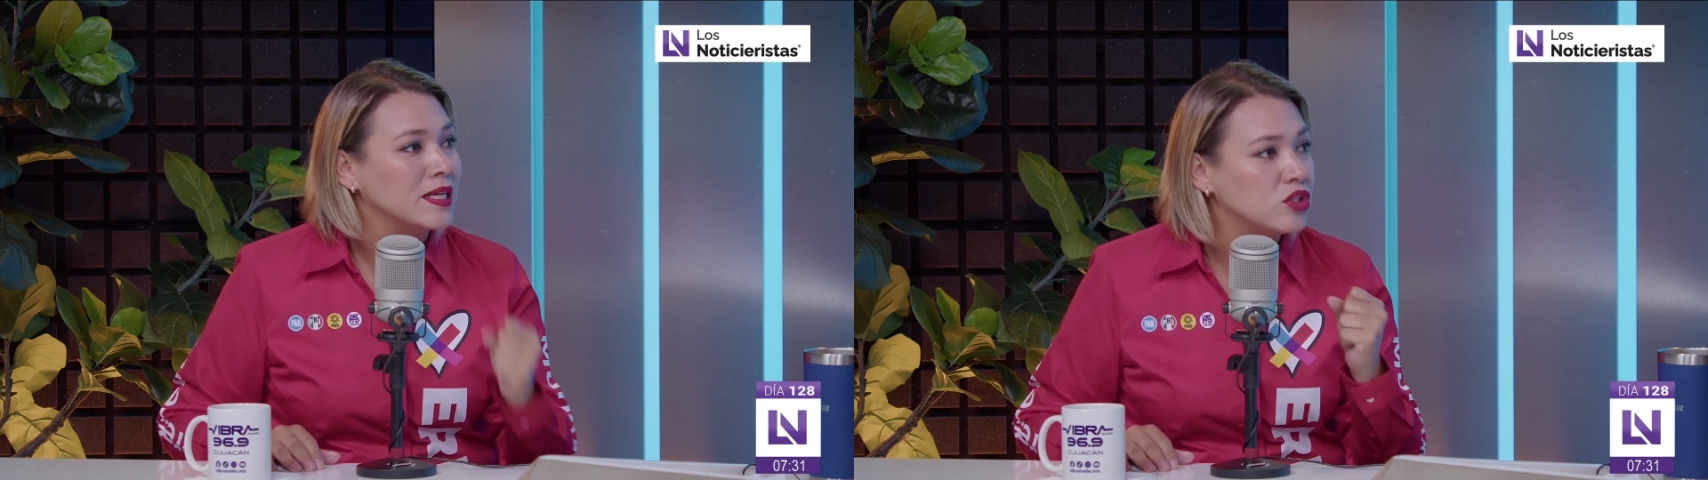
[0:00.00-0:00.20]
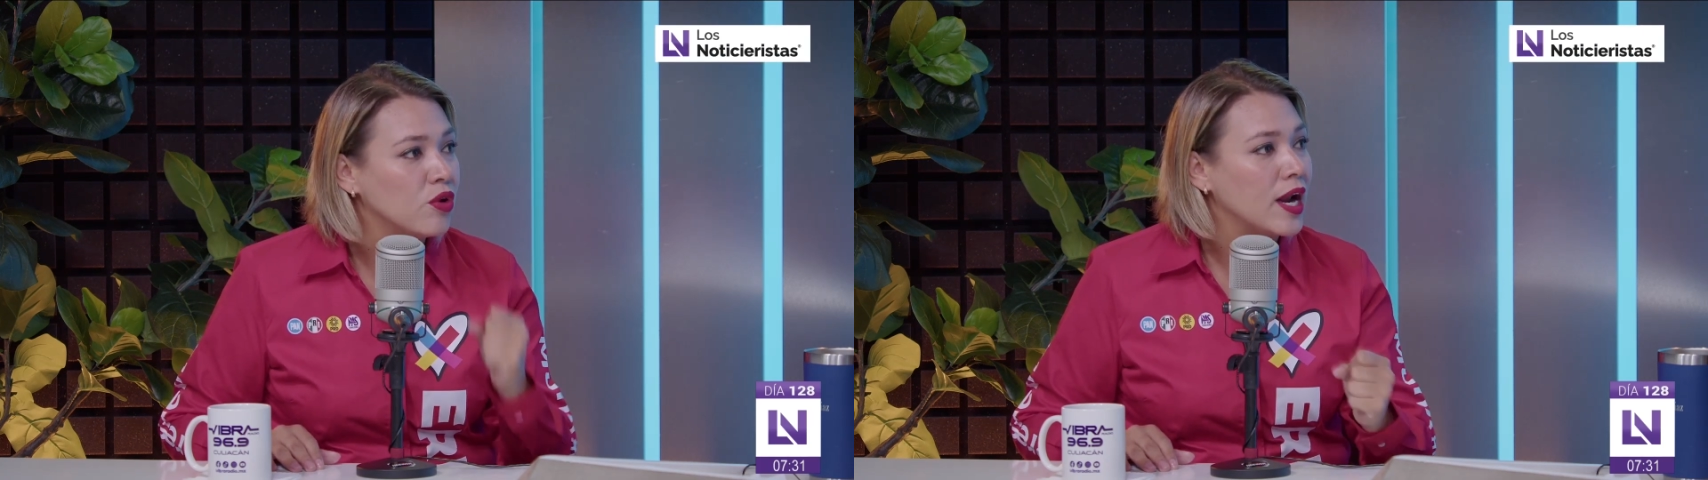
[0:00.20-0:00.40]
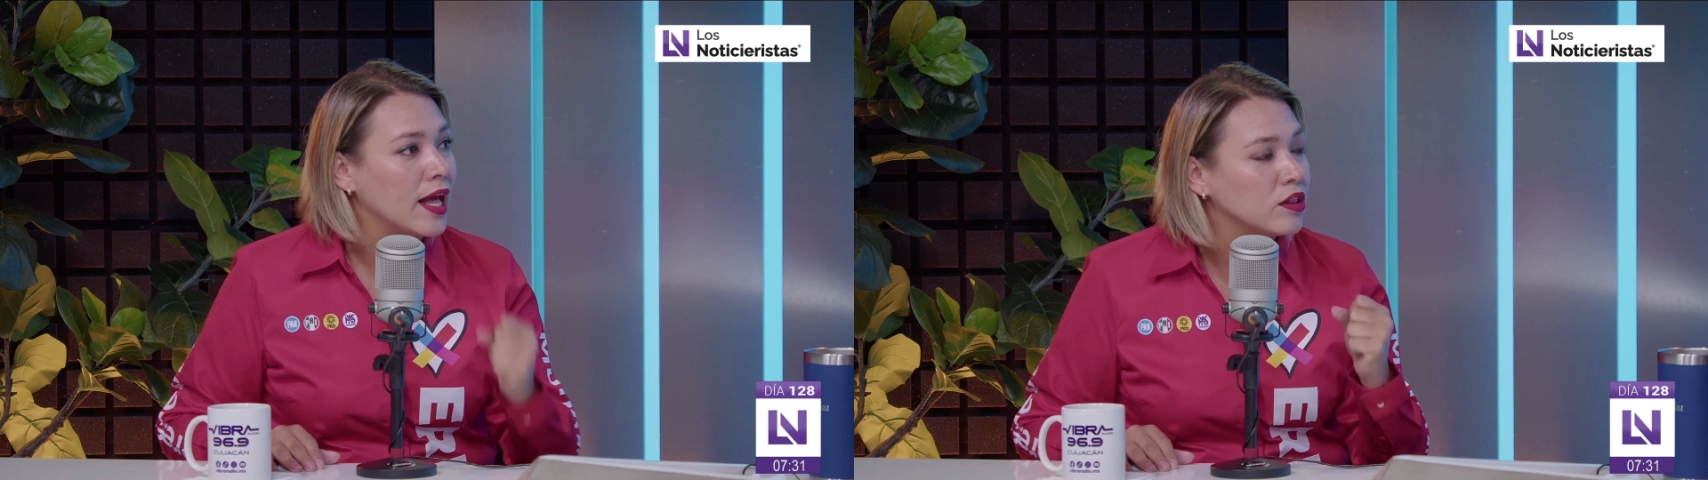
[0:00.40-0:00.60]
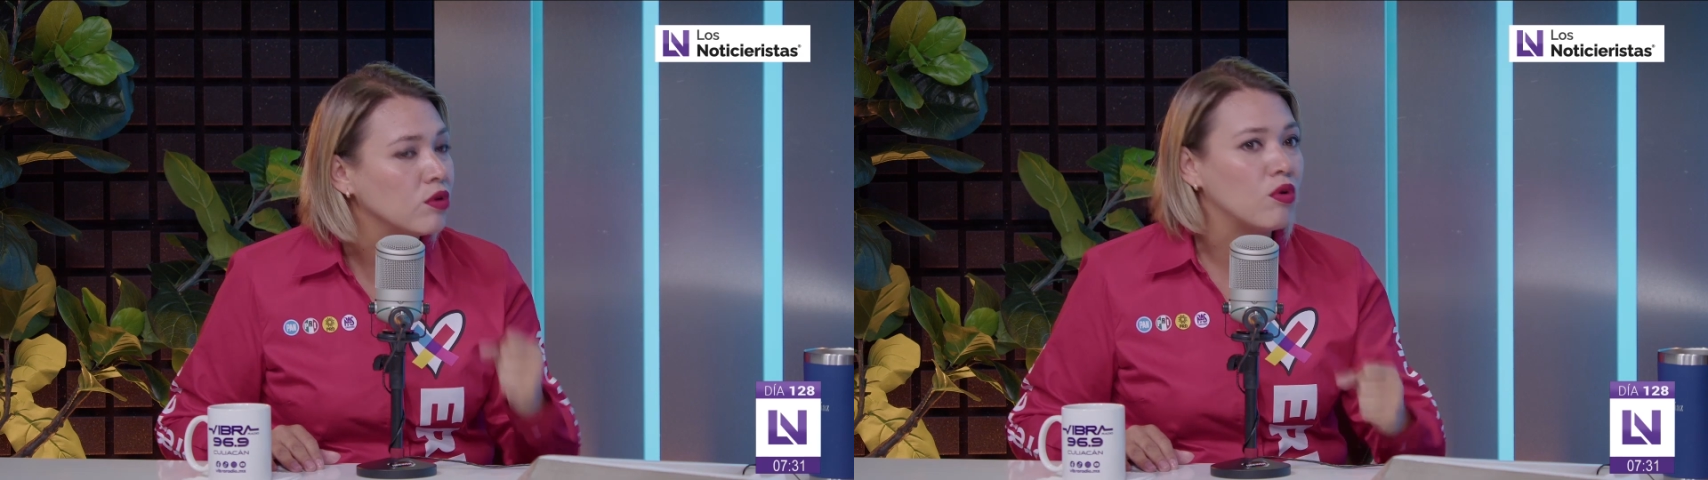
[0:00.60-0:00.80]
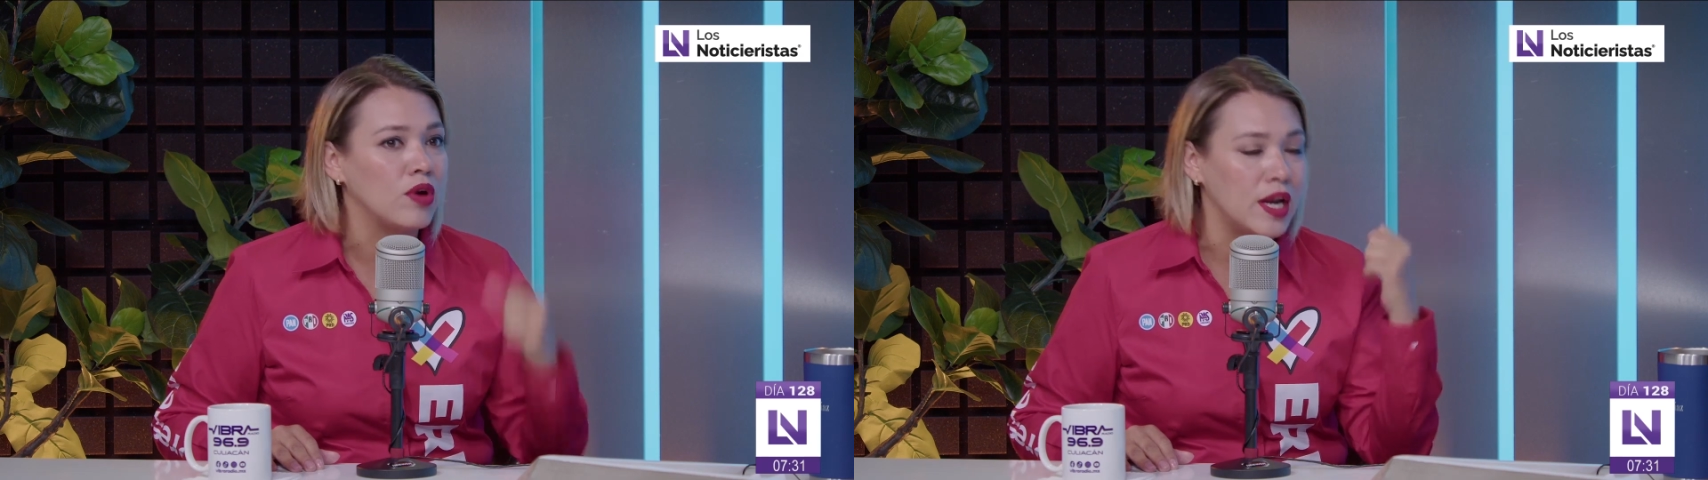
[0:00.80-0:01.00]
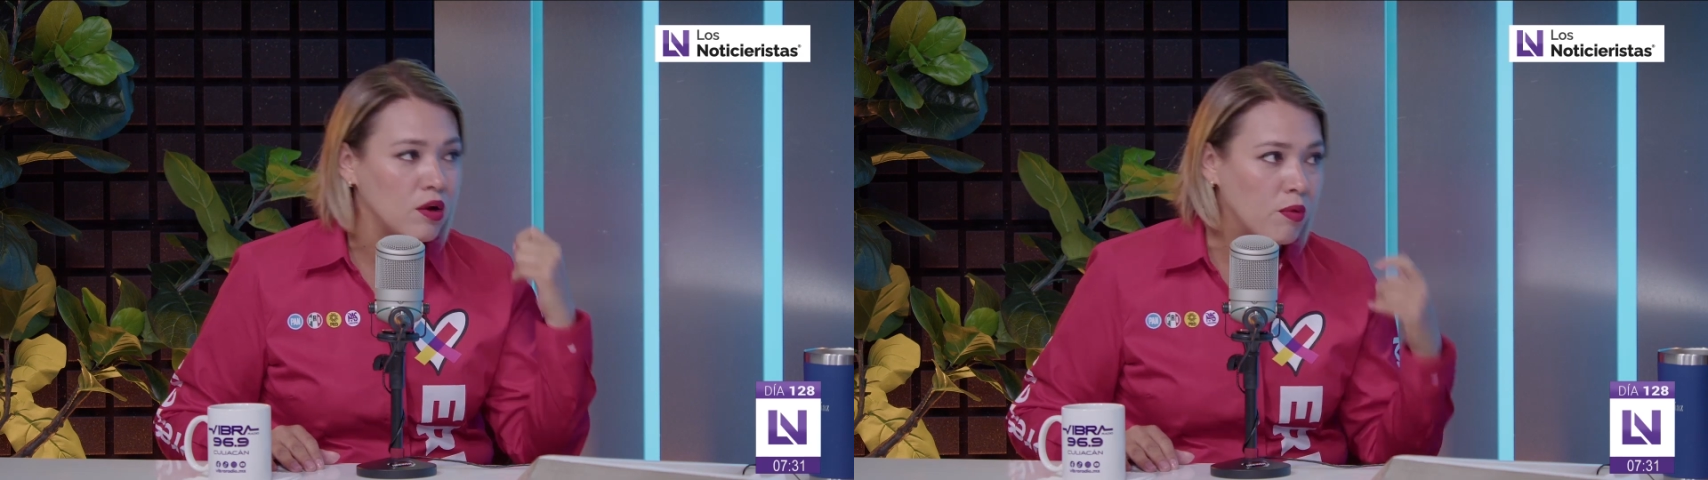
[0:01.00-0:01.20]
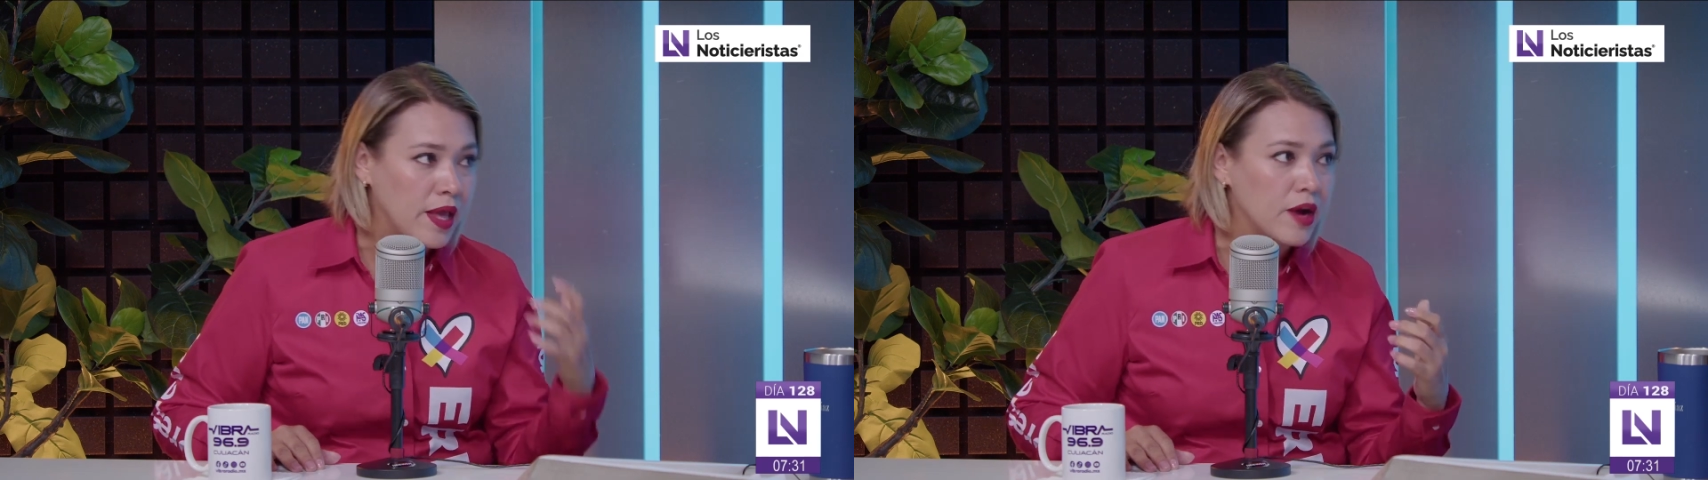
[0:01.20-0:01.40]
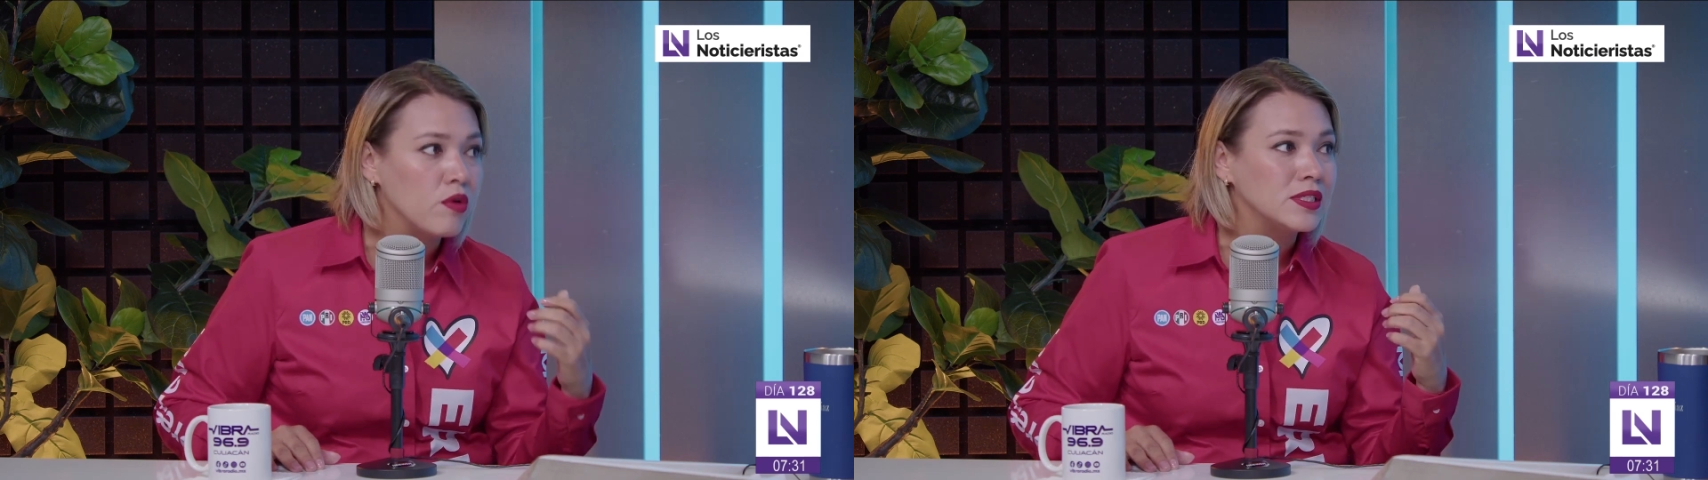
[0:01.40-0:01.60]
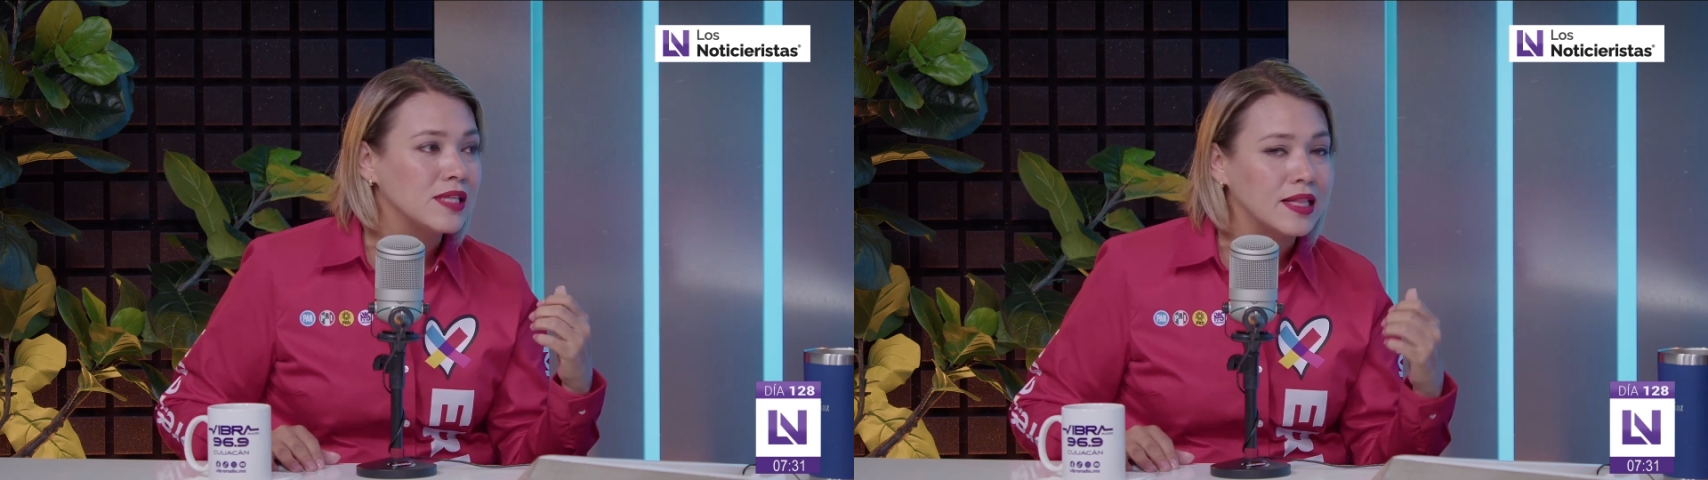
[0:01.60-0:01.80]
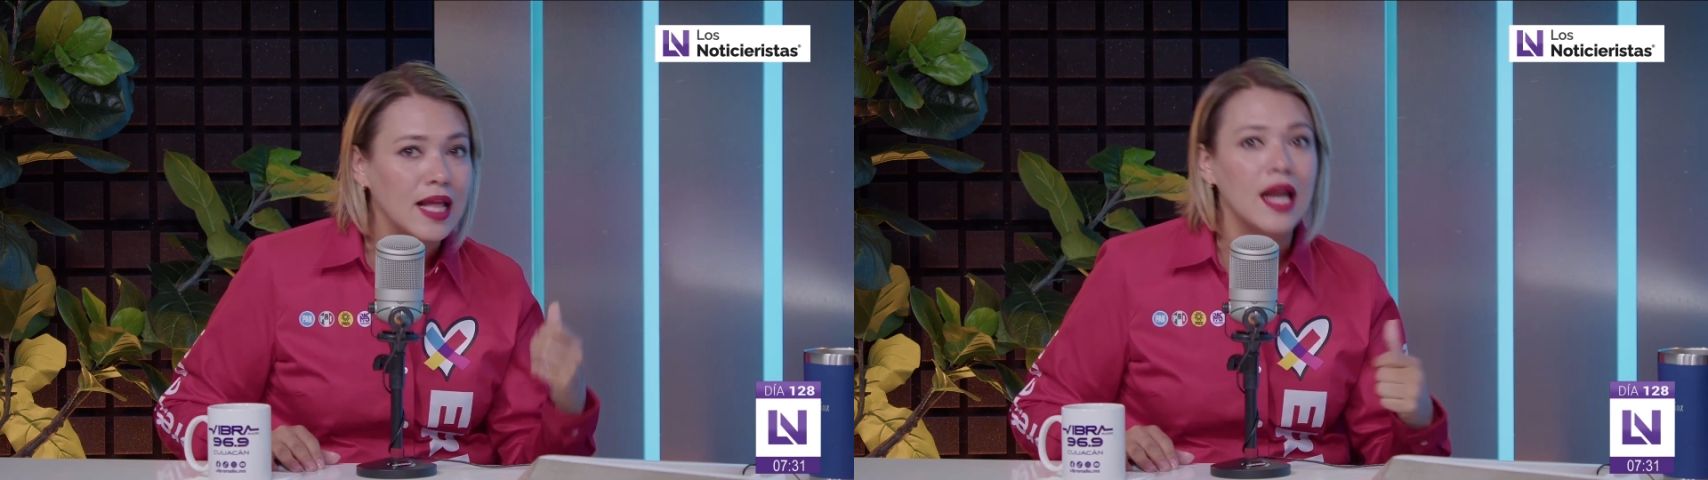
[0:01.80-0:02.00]
presionando con el gobierno
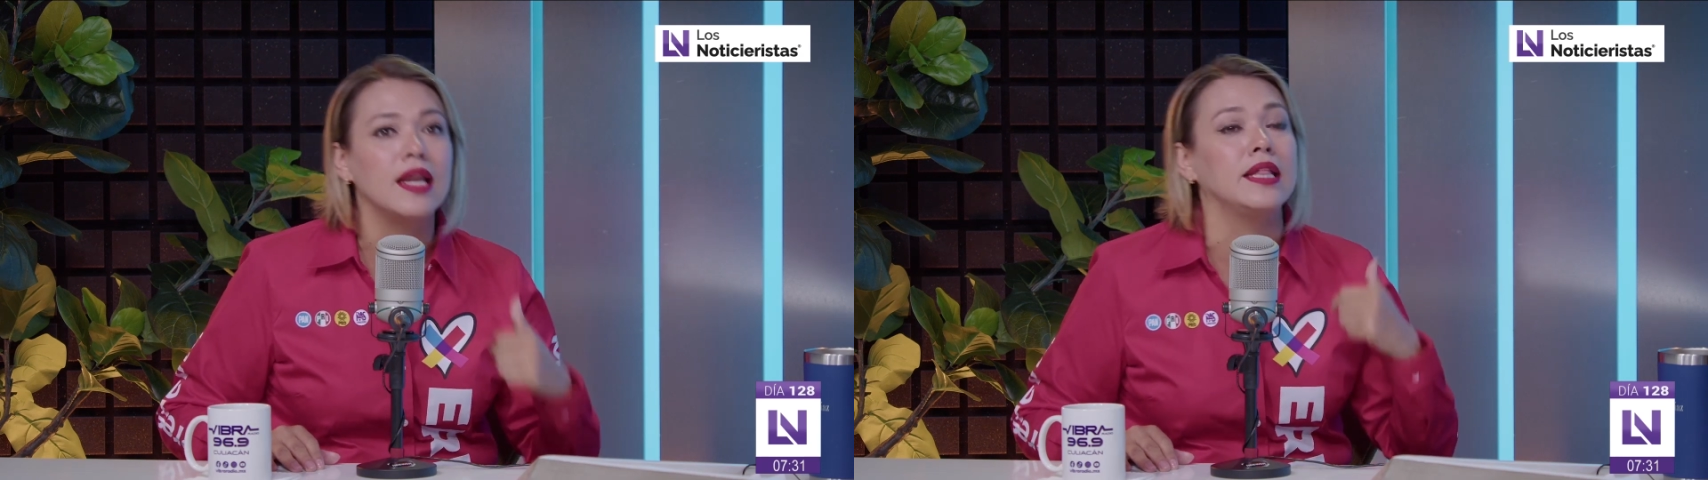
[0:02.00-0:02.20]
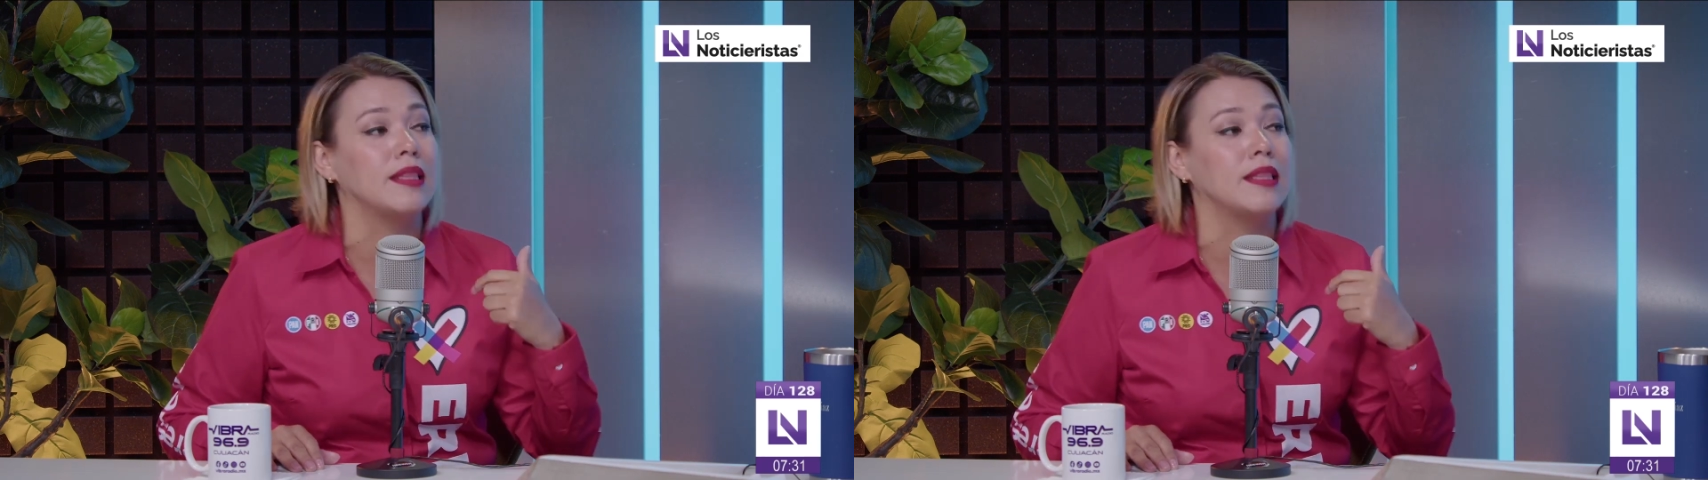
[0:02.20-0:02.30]
estatal